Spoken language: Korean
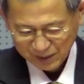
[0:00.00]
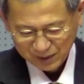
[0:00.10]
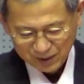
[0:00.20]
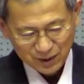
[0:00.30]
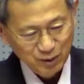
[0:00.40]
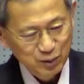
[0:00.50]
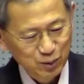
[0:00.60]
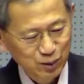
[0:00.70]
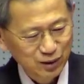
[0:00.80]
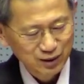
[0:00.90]
네, 깜짝
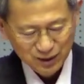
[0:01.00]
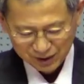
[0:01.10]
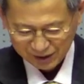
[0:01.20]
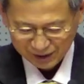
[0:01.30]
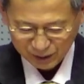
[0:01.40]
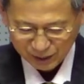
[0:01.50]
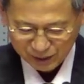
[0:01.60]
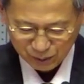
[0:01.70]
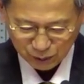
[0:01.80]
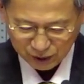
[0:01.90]
놀랐네.
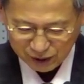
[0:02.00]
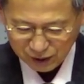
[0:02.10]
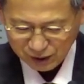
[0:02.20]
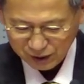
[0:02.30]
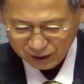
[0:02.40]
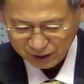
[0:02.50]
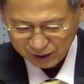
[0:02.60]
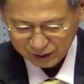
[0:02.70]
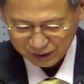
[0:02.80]
우리가 이긴다 하니까.